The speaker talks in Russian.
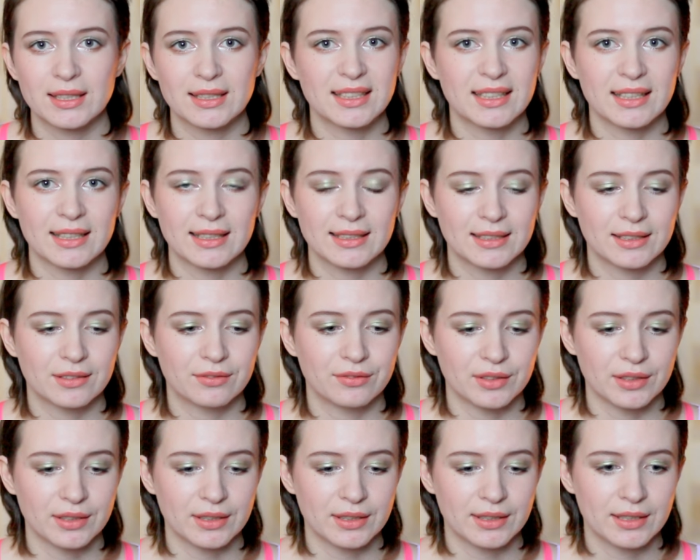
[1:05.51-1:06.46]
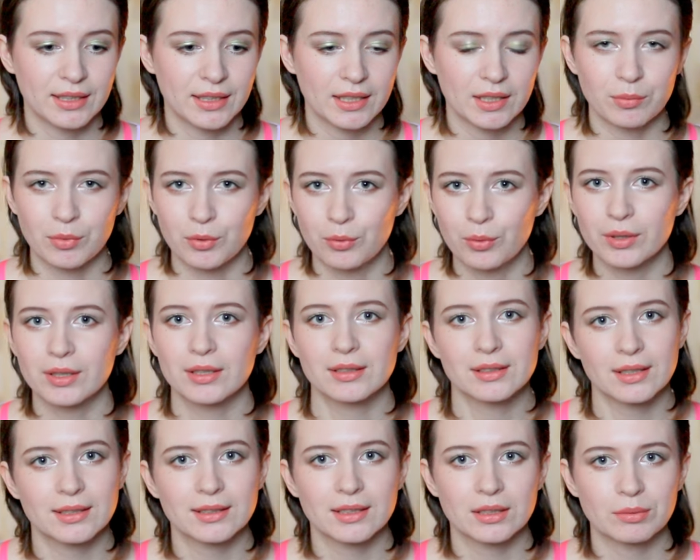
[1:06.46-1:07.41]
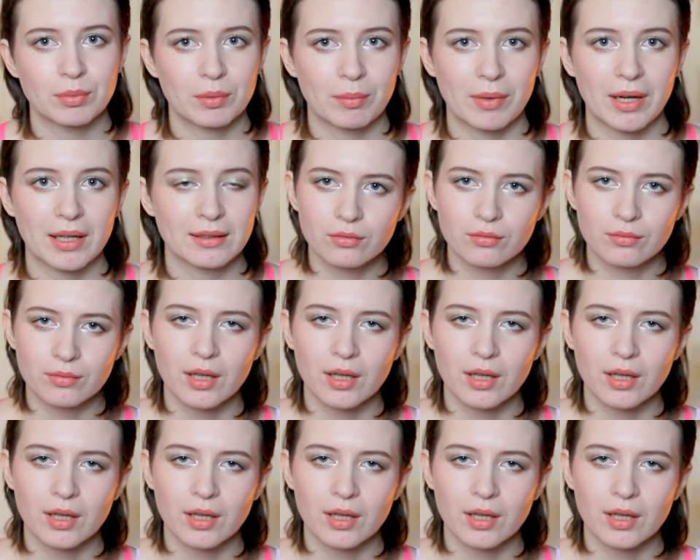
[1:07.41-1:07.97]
декоративной я не могу отказаться от помады.